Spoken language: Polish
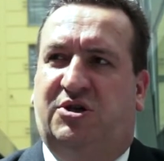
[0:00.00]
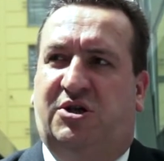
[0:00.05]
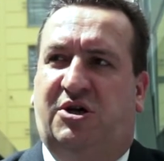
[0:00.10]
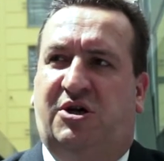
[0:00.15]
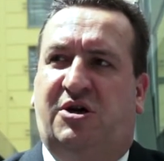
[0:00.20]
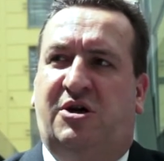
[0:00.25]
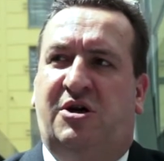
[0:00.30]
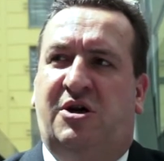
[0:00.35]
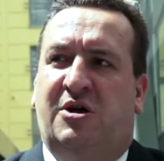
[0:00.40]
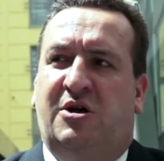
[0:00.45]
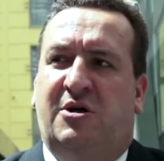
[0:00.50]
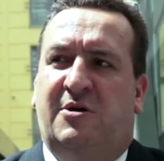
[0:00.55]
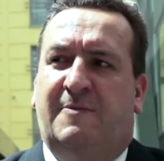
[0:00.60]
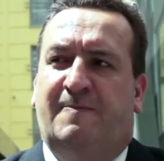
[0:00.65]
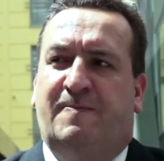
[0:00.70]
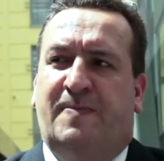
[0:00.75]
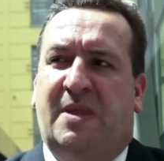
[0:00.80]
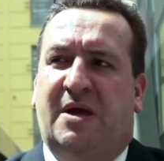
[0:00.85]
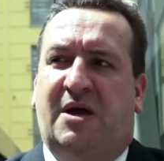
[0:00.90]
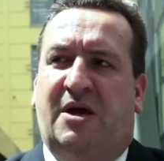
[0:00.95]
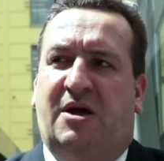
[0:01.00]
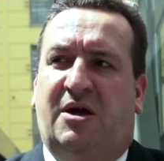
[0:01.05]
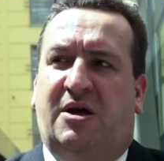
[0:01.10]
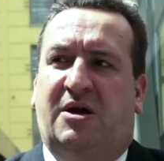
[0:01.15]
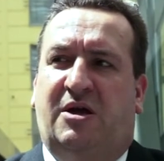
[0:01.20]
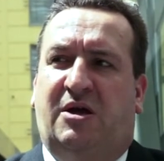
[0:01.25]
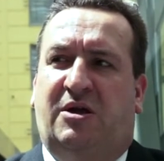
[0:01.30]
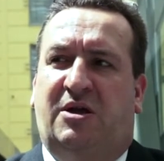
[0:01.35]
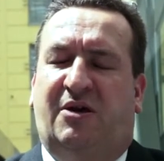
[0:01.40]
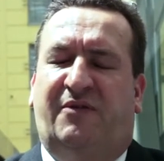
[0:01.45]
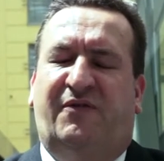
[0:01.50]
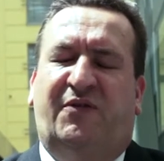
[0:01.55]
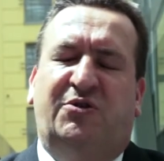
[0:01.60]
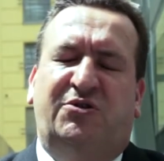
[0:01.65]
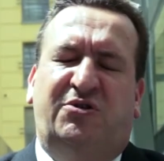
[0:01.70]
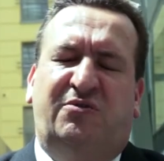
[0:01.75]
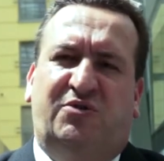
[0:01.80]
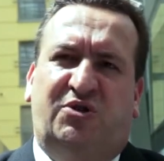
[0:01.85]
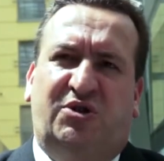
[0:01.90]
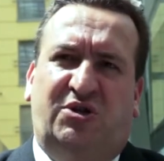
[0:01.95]
że jednak
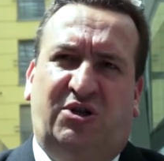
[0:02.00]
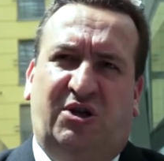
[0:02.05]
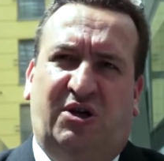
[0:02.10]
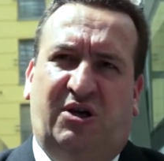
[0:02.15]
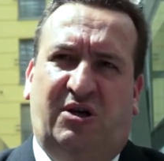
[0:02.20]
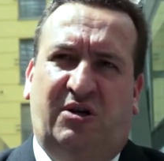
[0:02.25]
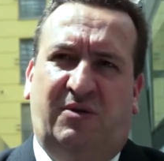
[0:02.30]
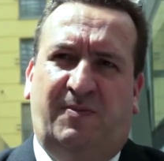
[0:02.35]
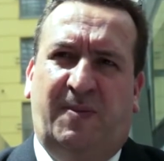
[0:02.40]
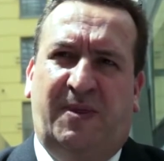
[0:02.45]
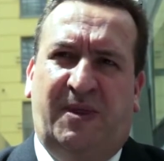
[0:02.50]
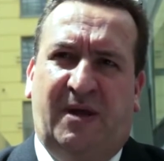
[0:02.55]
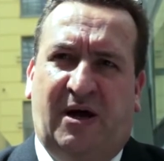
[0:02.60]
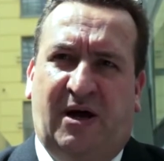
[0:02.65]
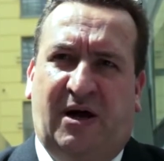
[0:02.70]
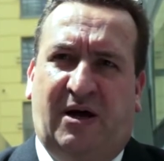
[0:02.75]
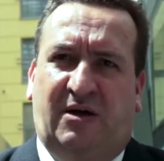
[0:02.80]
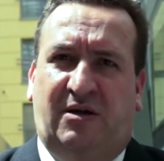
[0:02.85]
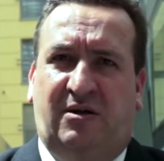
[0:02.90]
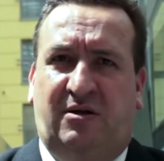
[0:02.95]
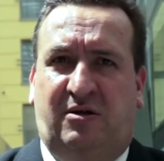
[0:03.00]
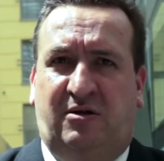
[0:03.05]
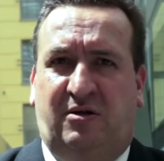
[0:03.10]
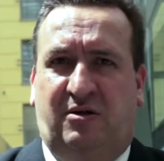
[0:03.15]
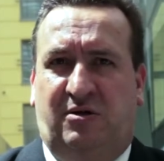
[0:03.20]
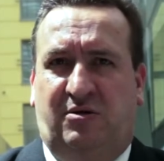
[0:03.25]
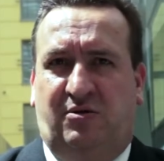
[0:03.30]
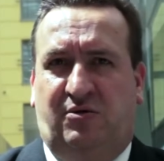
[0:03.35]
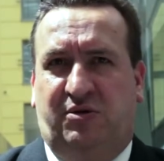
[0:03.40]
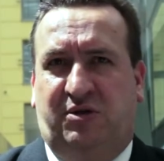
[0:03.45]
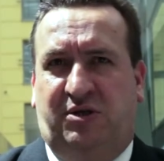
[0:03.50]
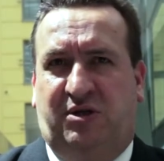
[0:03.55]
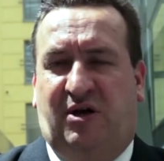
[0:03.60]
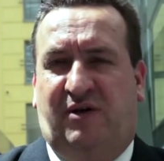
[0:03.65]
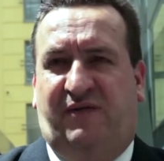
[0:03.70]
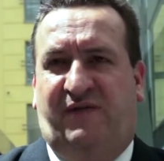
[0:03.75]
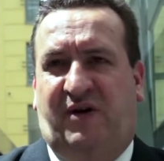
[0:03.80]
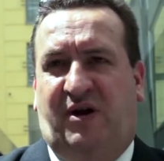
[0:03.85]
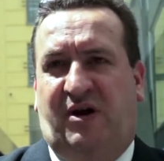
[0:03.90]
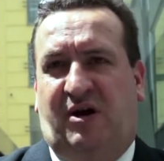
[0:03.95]
wchodzi w życie ta
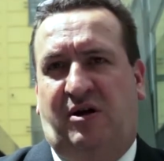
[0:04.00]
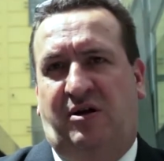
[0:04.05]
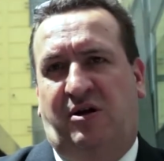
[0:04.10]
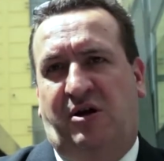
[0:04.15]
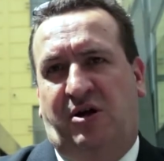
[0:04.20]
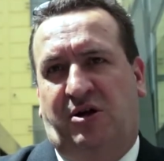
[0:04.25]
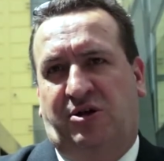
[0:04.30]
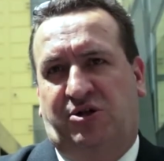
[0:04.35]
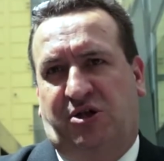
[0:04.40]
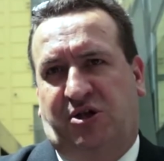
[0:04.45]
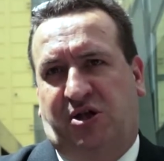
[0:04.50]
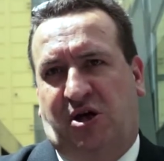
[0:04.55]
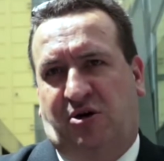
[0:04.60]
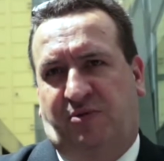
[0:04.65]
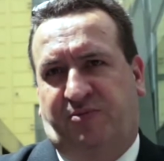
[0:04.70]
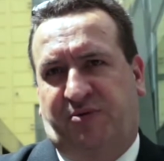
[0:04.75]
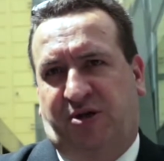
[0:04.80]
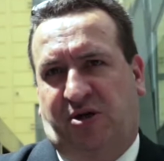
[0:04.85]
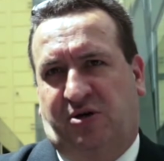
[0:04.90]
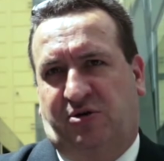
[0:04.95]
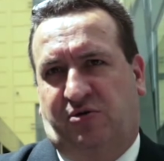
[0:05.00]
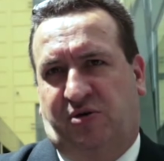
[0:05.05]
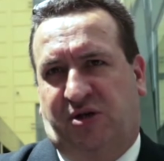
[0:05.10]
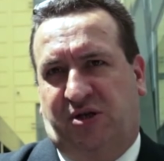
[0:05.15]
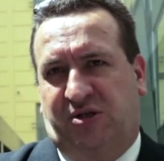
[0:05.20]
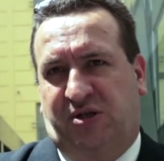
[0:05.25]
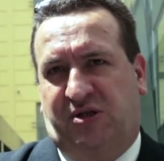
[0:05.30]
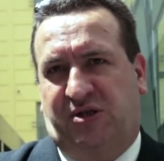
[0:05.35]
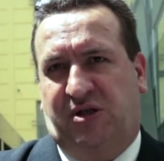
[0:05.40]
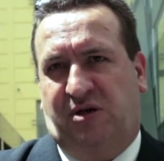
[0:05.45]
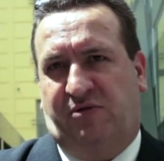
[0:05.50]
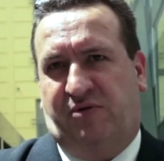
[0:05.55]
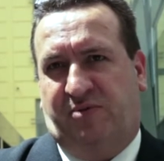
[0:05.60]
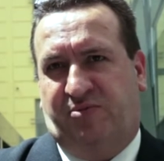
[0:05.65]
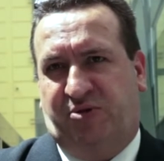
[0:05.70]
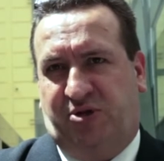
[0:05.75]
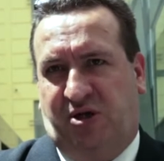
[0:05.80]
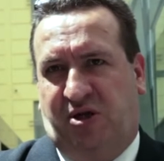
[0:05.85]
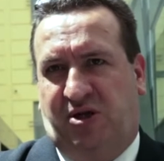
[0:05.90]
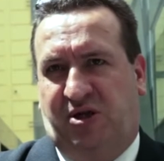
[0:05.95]
ustawa czy ta opcja, która
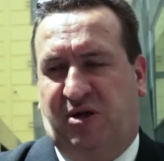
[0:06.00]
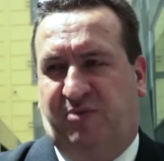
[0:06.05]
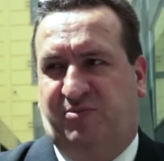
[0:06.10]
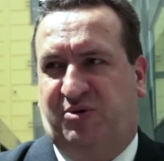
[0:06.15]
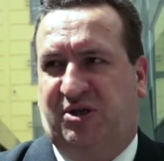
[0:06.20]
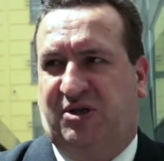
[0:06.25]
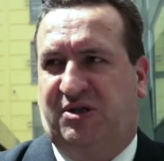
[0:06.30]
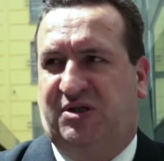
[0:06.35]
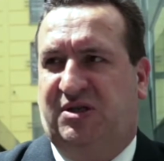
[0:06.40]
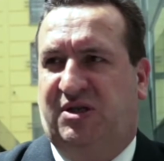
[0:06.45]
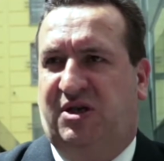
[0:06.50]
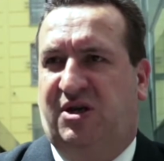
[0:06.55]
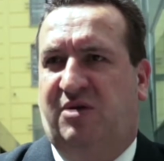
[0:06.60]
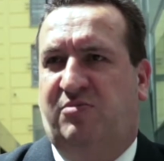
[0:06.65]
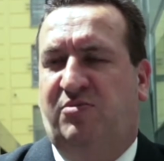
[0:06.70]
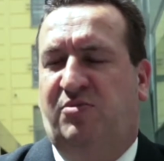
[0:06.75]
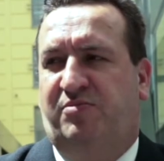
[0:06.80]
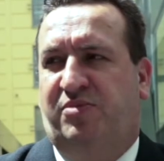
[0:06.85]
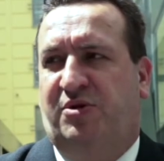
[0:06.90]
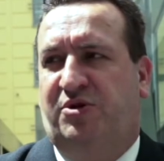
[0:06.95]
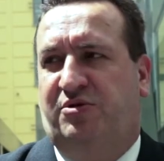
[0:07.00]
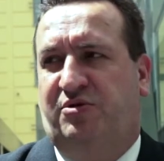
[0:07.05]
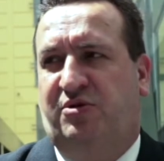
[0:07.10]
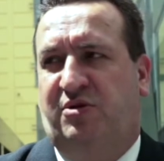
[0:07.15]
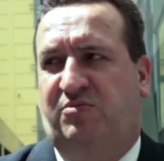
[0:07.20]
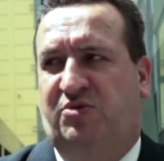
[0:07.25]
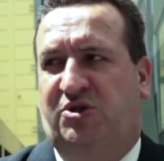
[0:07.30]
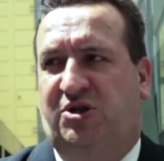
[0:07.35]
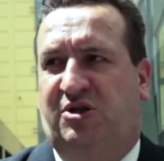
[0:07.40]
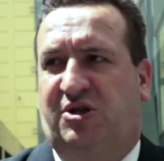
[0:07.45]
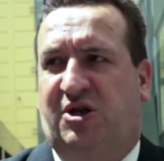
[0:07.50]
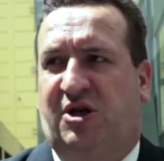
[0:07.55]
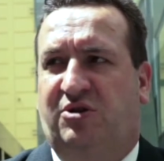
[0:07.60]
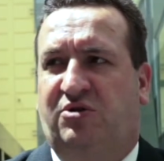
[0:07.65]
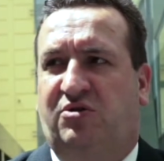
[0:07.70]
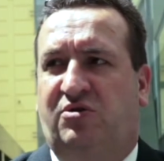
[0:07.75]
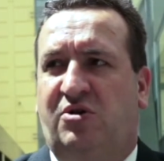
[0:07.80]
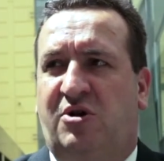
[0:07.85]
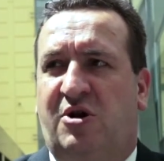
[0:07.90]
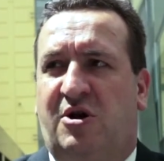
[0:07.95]
została przyjęta przez Sejm po drugim
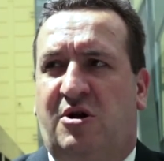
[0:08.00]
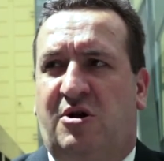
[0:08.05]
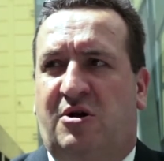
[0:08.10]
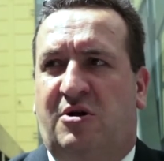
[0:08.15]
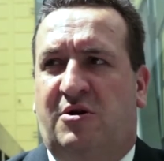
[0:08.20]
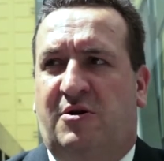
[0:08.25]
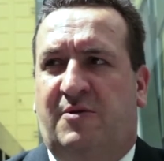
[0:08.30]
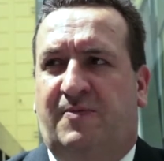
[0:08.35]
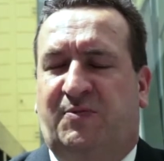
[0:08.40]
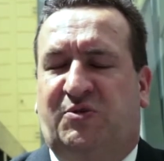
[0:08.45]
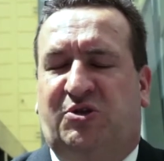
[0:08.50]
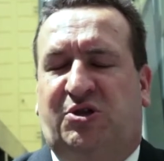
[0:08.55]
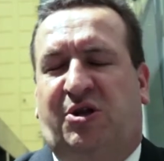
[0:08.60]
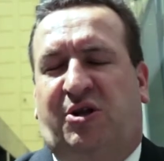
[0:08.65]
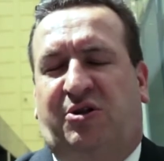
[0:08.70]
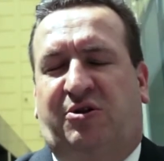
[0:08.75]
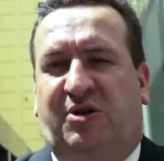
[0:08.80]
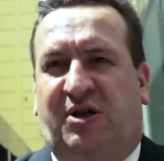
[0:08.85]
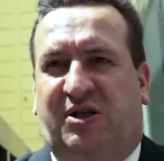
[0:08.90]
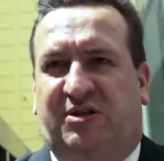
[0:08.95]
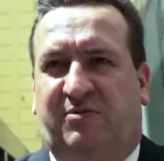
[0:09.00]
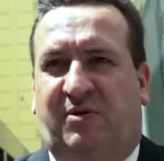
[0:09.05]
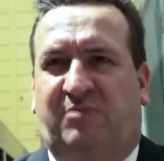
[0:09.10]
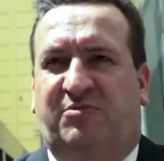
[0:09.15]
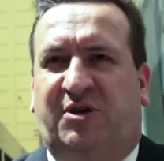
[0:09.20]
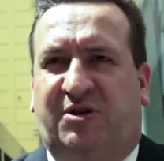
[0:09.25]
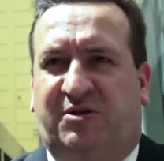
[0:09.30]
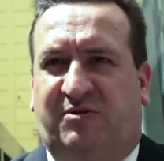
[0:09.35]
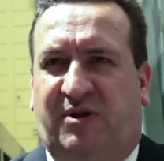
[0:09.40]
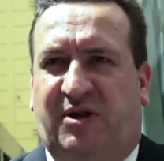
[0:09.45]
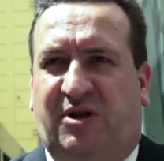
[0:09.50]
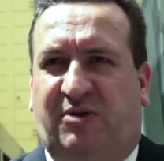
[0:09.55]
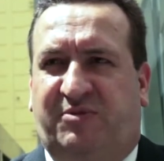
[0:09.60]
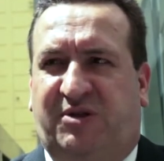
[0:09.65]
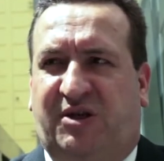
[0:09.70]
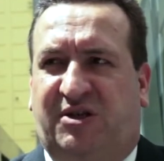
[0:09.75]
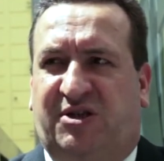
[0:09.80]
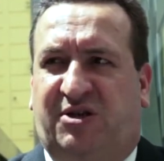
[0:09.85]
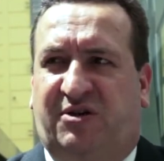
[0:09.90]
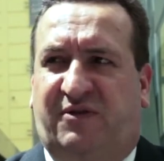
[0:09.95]
czytaniu, czyli ja to nazywam tak zwana
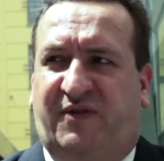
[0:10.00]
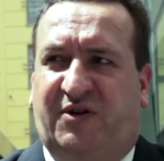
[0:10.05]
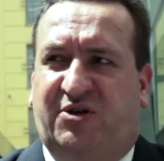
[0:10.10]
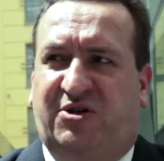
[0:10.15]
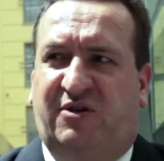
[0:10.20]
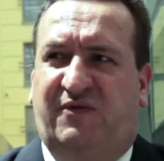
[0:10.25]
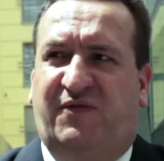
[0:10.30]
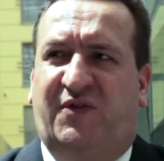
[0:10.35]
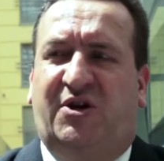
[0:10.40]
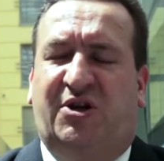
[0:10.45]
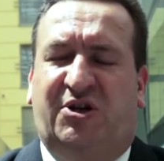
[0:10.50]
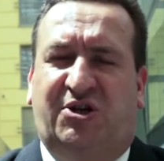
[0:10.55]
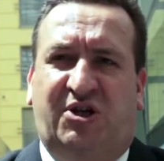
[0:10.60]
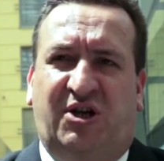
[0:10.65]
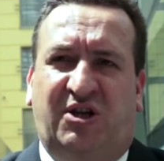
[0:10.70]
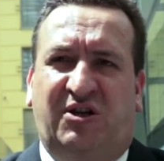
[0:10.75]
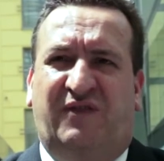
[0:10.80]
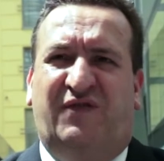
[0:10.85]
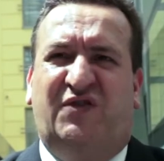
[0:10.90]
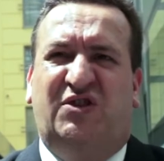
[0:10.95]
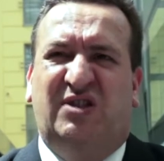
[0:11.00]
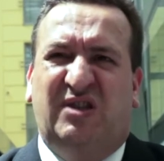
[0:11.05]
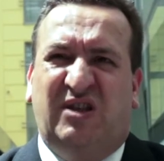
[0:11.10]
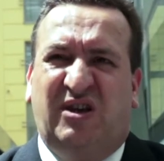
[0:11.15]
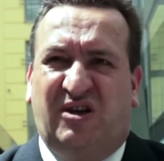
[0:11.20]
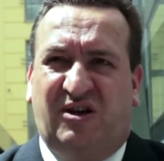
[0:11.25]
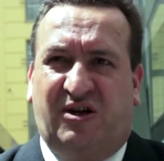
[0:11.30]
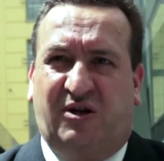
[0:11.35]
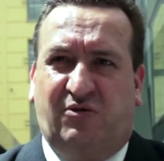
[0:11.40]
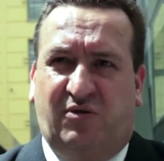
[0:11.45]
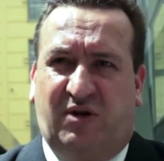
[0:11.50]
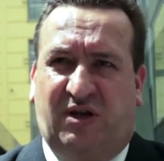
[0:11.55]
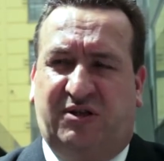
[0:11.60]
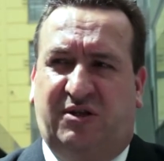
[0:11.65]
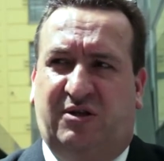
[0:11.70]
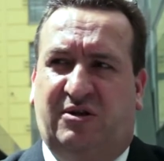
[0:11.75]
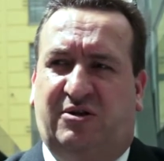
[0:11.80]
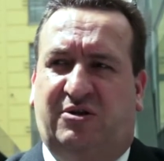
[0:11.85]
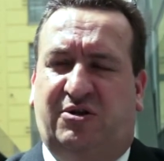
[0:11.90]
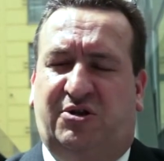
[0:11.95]
opcja zerowa, czyli wykreślenie wszystkich
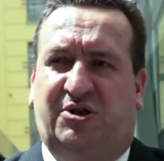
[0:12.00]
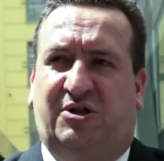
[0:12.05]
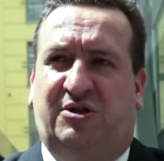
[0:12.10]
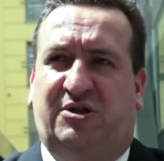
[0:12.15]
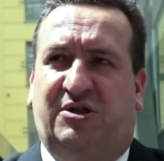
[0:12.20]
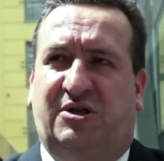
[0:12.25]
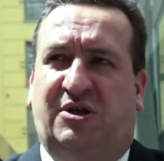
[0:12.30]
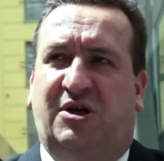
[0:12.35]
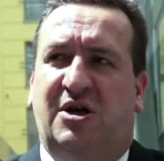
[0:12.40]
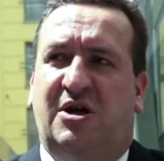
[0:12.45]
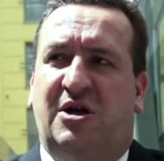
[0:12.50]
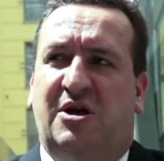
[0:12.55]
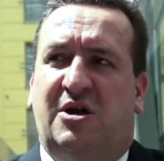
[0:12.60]
regulacji dotyczących